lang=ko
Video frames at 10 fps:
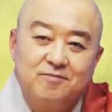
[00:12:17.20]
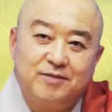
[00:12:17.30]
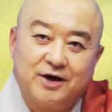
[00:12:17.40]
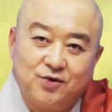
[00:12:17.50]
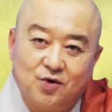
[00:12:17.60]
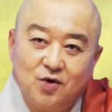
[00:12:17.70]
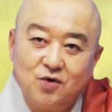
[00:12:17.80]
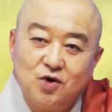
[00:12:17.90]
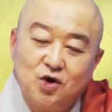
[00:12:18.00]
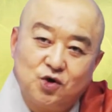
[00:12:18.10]
바로
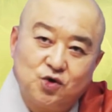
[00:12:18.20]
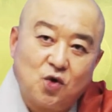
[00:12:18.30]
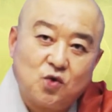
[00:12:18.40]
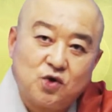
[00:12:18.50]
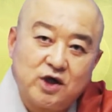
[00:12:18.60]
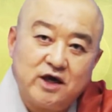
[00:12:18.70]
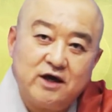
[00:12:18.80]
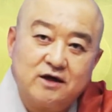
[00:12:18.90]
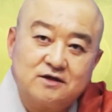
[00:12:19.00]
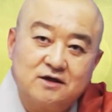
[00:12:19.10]

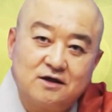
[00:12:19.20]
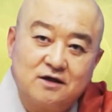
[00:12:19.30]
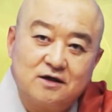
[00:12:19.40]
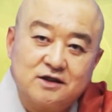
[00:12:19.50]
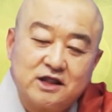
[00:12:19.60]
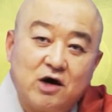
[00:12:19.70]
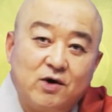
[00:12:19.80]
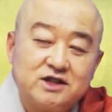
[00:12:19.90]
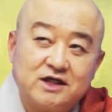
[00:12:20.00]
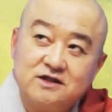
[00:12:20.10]
욕계 그
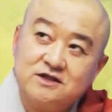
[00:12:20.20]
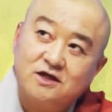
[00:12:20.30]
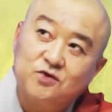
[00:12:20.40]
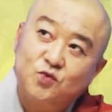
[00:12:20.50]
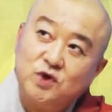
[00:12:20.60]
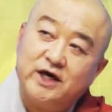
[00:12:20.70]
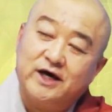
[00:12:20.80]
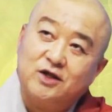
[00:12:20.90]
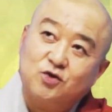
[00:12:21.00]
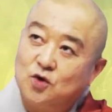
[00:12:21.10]
타와 차지천
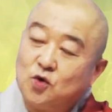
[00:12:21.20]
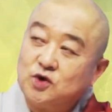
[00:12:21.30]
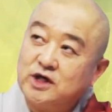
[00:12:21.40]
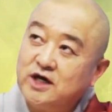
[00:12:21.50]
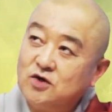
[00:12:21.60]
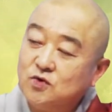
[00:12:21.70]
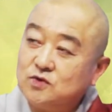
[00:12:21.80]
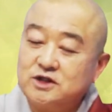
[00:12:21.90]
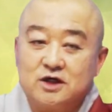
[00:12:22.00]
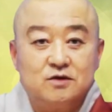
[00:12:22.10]
위에 욕계
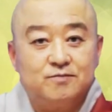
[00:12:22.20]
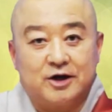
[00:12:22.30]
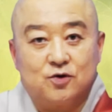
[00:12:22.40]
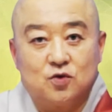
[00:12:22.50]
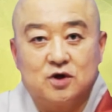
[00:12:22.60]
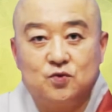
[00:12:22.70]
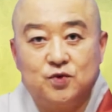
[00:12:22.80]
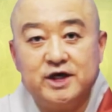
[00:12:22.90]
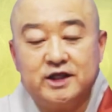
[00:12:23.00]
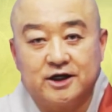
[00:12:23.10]
육천 바로 그
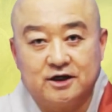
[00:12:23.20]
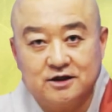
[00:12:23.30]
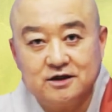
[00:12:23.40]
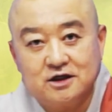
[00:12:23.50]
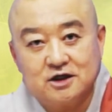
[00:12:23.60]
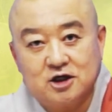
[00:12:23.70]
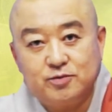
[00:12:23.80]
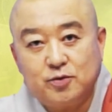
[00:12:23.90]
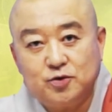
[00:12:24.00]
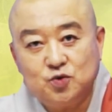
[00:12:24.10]
위에 되는 그
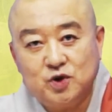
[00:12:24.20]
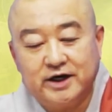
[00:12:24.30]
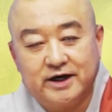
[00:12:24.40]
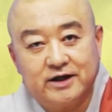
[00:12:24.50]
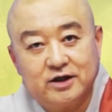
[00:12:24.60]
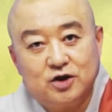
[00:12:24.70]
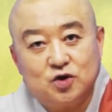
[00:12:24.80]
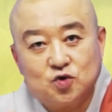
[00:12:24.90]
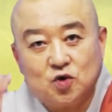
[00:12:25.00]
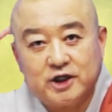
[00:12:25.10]
부분 위에
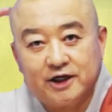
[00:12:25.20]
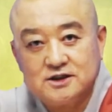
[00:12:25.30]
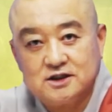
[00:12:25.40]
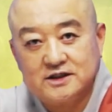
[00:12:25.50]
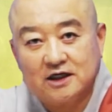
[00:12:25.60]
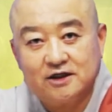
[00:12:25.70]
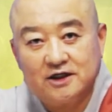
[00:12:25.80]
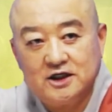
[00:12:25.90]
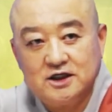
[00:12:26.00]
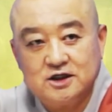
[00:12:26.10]
또 다른
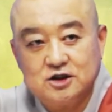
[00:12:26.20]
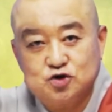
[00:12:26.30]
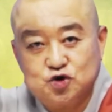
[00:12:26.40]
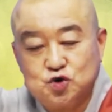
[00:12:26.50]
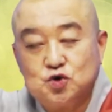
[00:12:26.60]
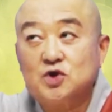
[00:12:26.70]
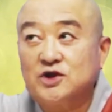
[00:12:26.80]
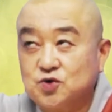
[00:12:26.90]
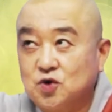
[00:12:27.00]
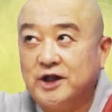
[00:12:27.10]
천상들이
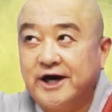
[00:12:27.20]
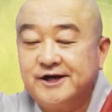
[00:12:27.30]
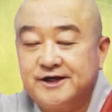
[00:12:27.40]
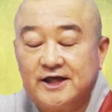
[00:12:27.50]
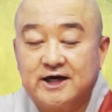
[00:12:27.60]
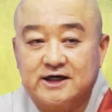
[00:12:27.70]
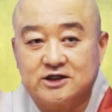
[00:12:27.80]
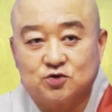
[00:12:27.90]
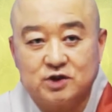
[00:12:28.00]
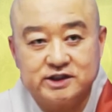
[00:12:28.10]
쭉 또 나열이 되어
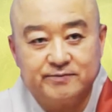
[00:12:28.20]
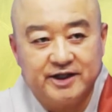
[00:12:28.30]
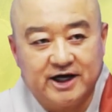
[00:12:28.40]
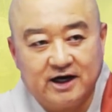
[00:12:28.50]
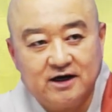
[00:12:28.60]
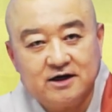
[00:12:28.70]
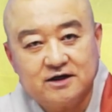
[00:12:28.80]
가지고 있습니다.